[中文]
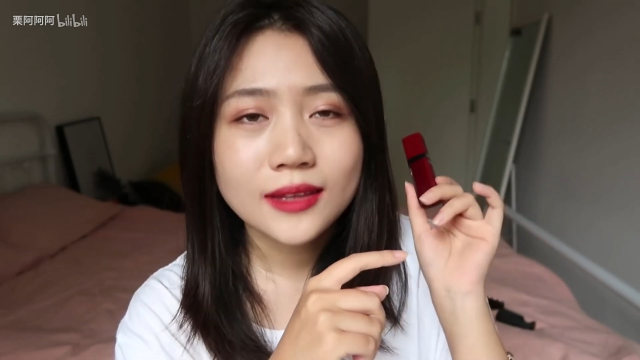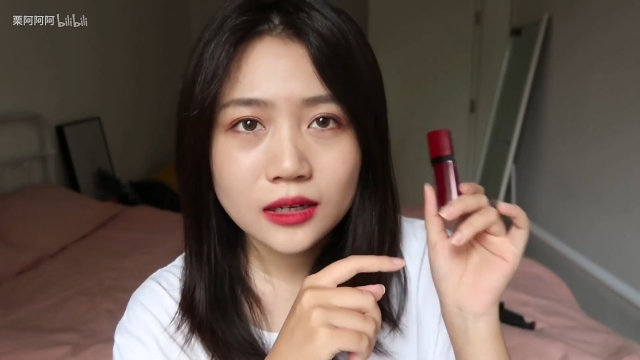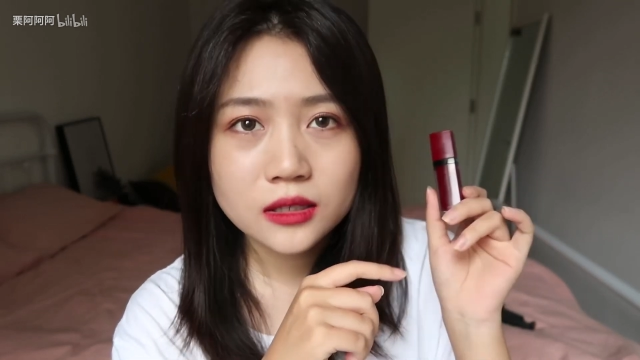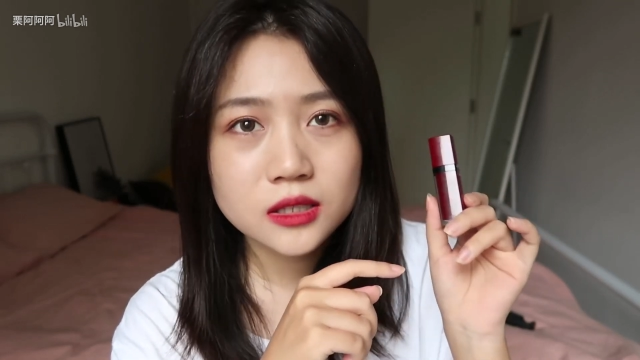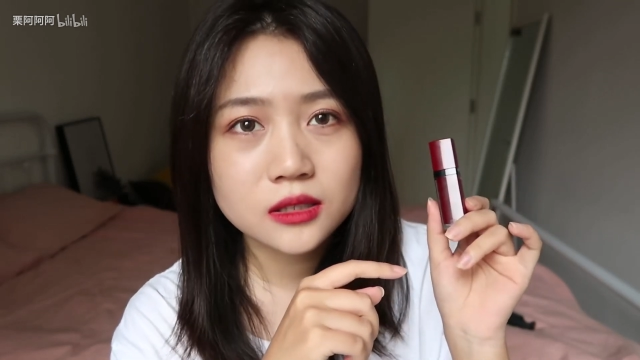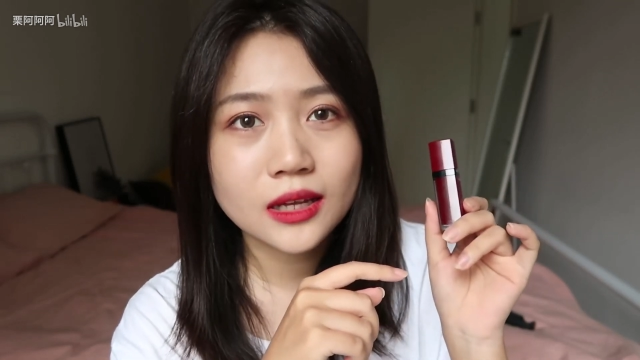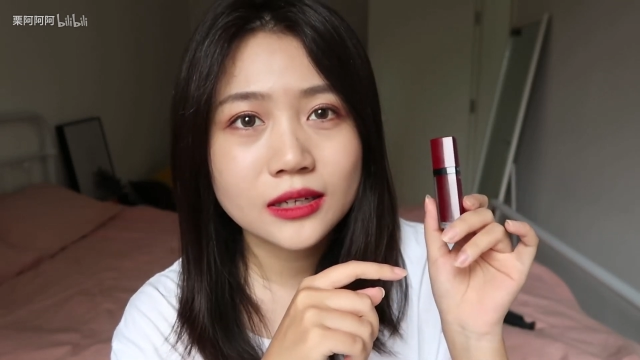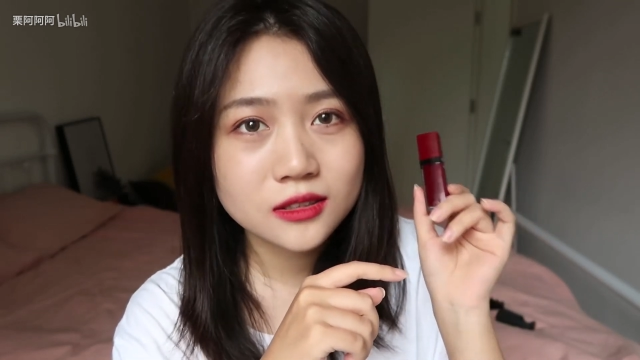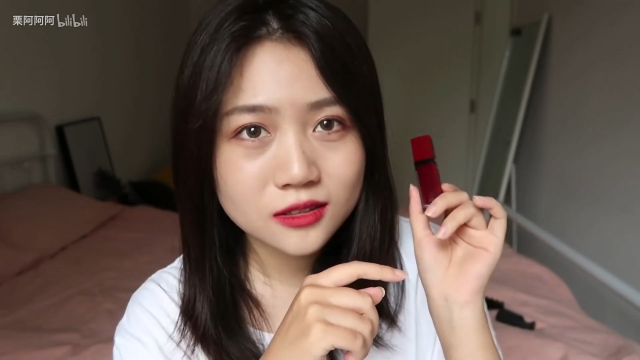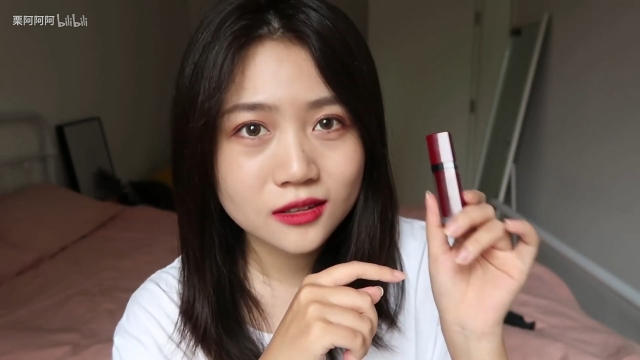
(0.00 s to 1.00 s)
但是
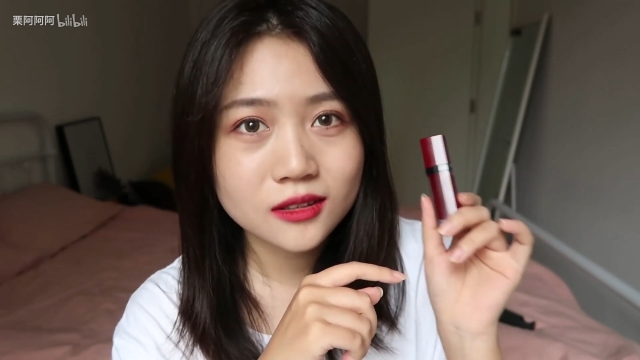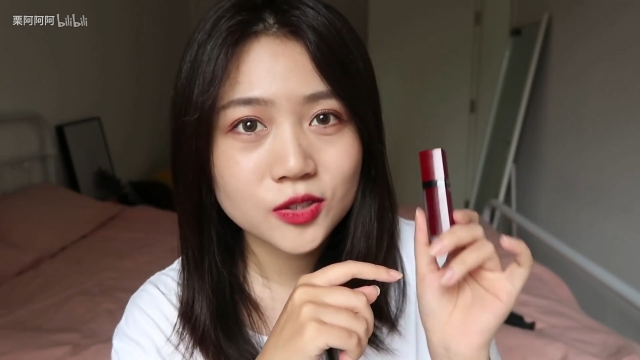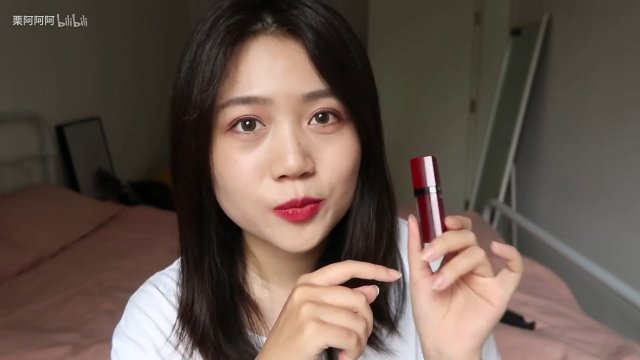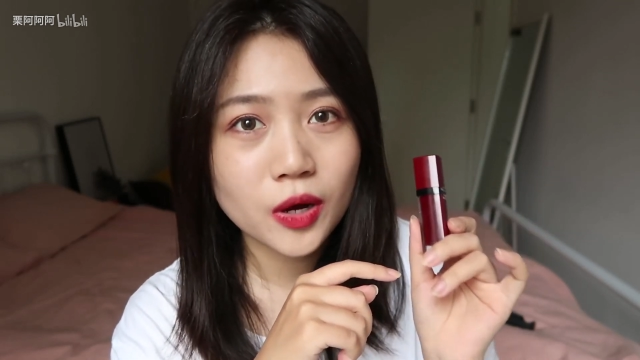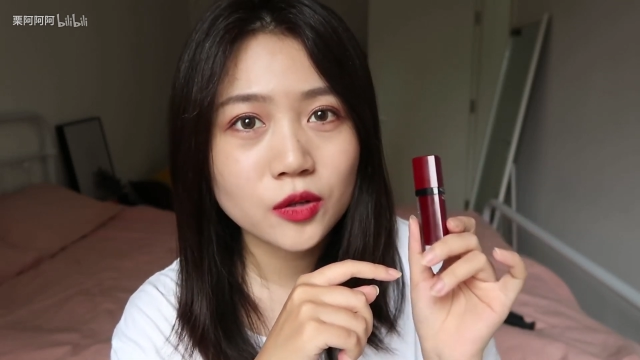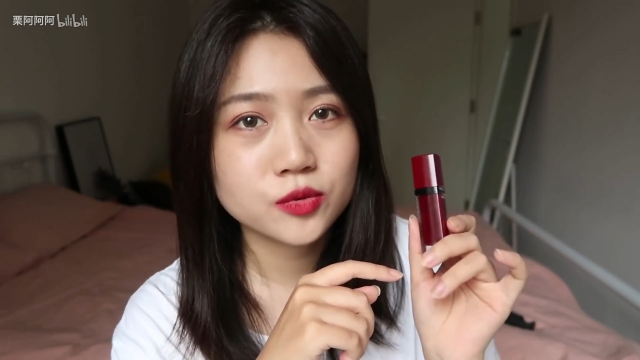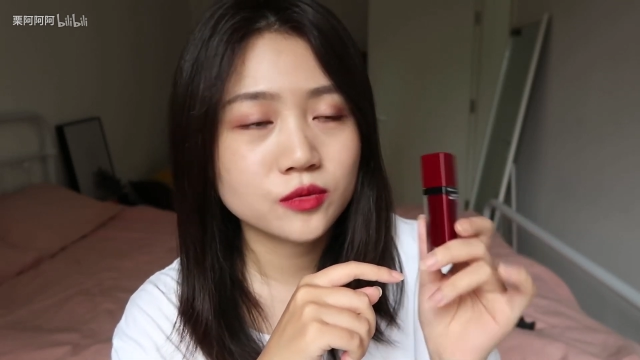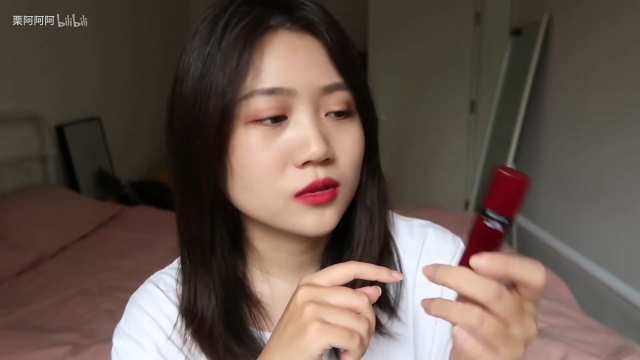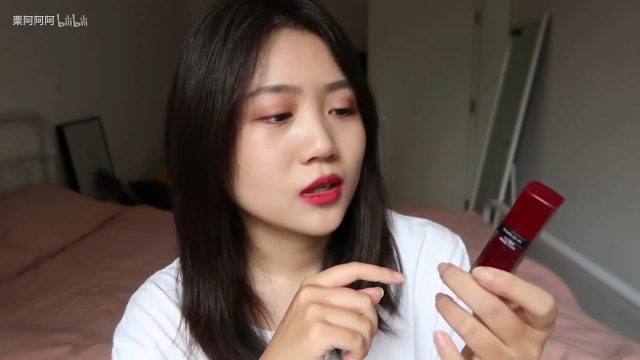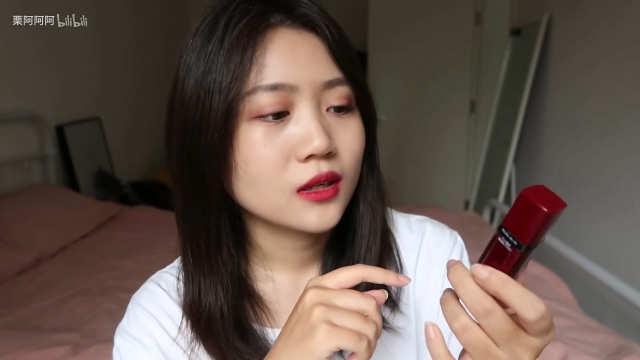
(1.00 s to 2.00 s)
它真的是不好涂。